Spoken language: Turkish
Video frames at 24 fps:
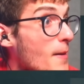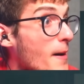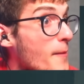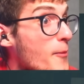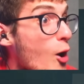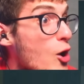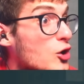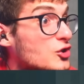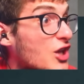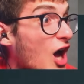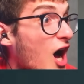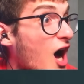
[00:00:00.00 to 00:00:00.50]
Bobby
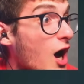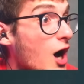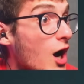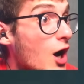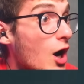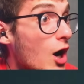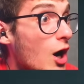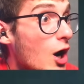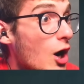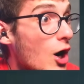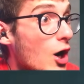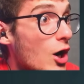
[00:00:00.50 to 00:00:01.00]
orada.
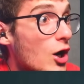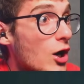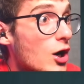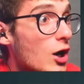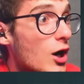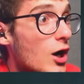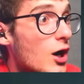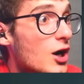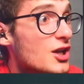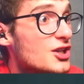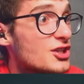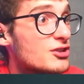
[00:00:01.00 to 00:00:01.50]

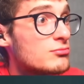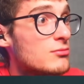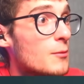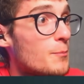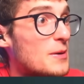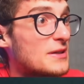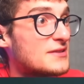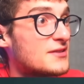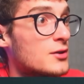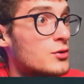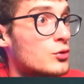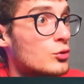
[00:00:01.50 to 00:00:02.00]
Şimdi
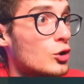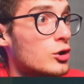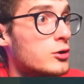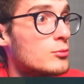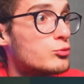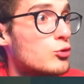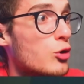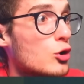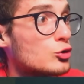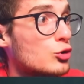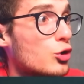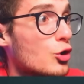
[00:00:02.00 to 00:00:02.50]
patladın
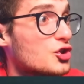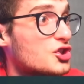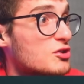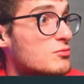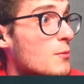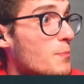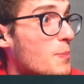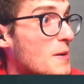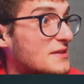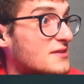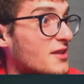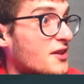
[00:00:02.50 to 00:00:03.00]
oğlum. Doktor
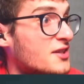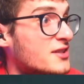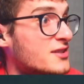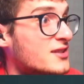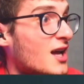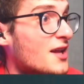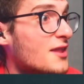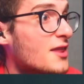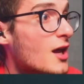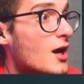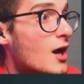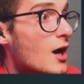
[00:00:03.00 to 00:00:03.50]
şimdi patladın
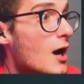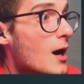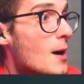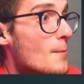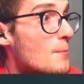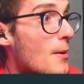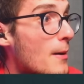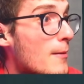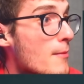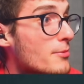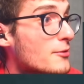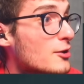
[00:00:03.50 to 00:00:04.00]
lan.
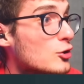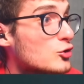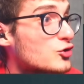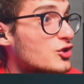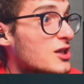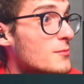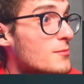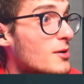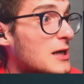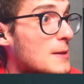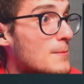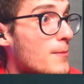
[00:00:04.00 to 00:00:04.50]
Bobby bir de
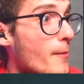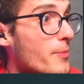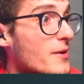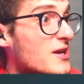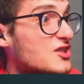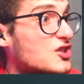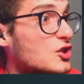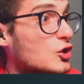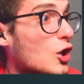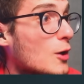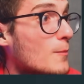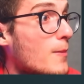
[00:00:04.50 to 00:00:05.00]
dostlarım bakın. Bobby'ye
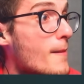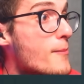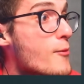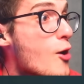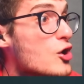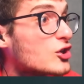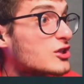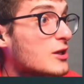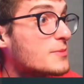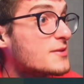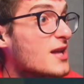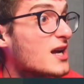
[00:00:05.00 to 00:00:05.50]
sıkıyor. Bobby
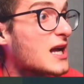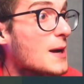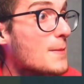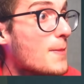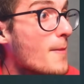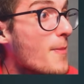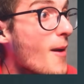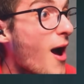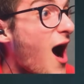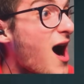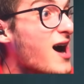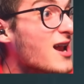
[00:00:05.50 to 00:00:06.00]
orada bir dakika.
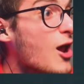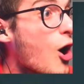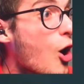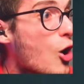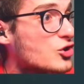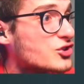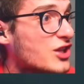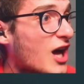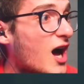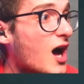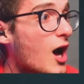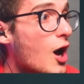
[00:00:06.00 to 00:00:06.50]
Bobby hala
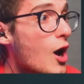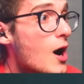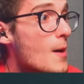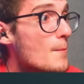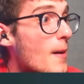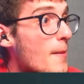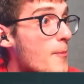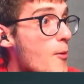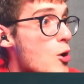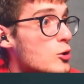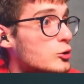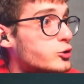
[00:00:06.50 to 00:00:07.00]
orada.
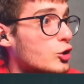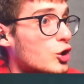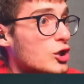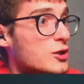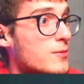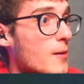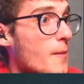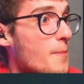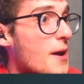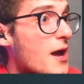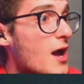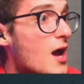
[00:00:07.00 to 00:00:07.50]
Bobby öldür
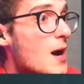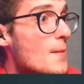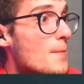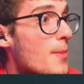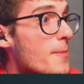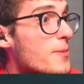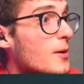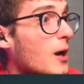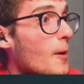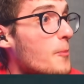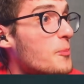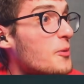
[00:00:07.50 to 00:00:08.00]
onu Bobby.
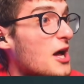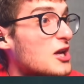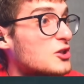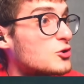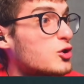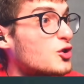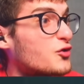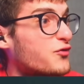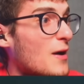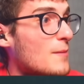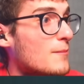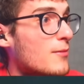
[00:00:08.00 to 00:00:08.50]
Bobby kapıyı aç
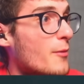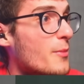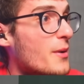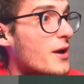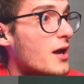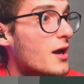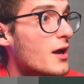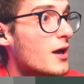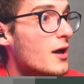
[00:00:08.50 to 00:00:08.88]
lütfen Bobby.